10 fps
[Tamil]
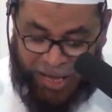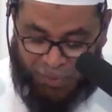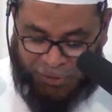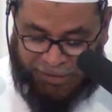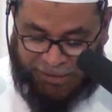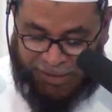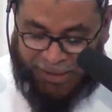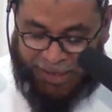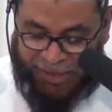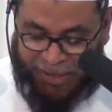ஆக
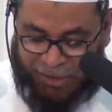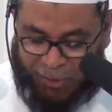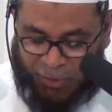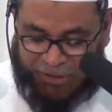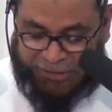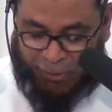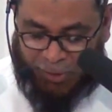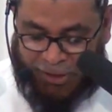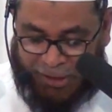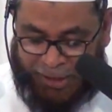மொத்தத்திலே கண்ணியத்திற்குரிய
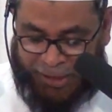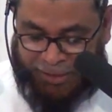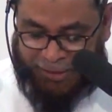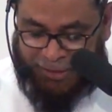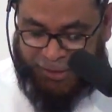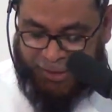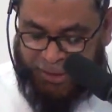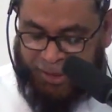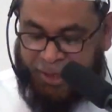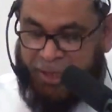சகோதரிகளே
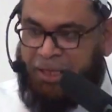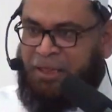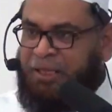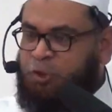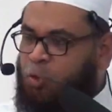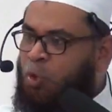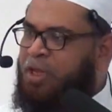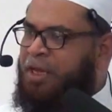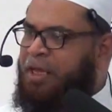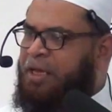இந்த
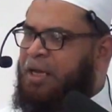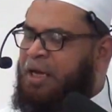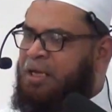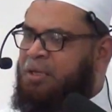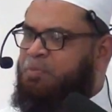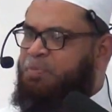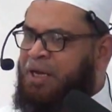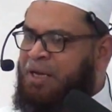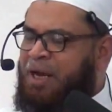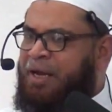சோதனைகளின்
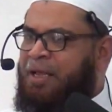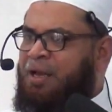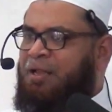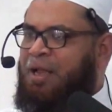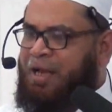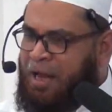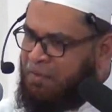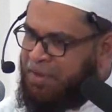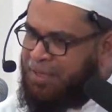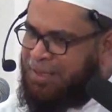பின்னணியில் அல்லாஹ்
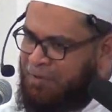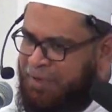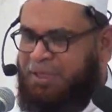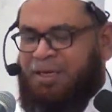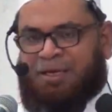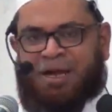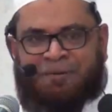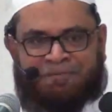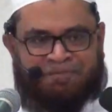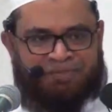நலவை தான்
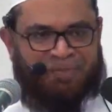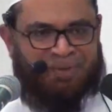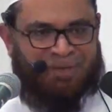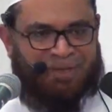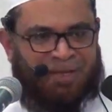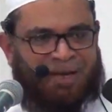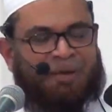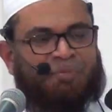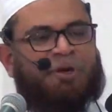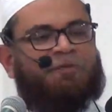வைத்திருக்கிறான்
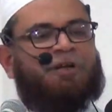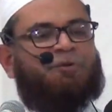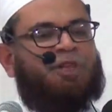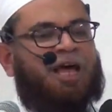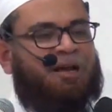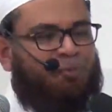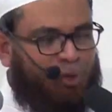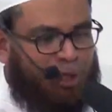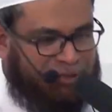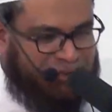நம்ம எவ்வளவுதான்
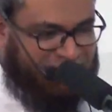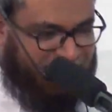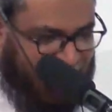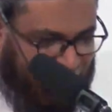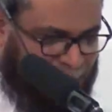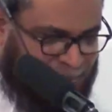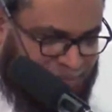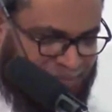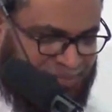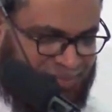முயற்சி செய்தாலும்